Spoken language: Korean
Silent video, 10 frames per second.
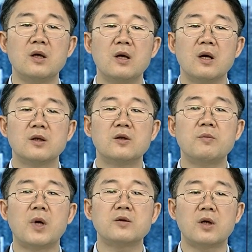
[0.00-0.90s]
네, 그렇죠.
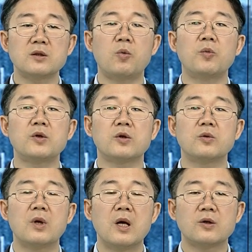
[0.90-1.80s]
이런 맥락에서
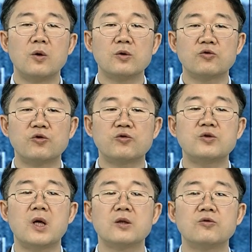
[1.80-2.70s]
보면 결국 주식
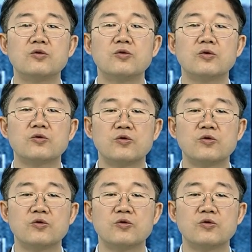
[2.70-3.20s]
투자 인구,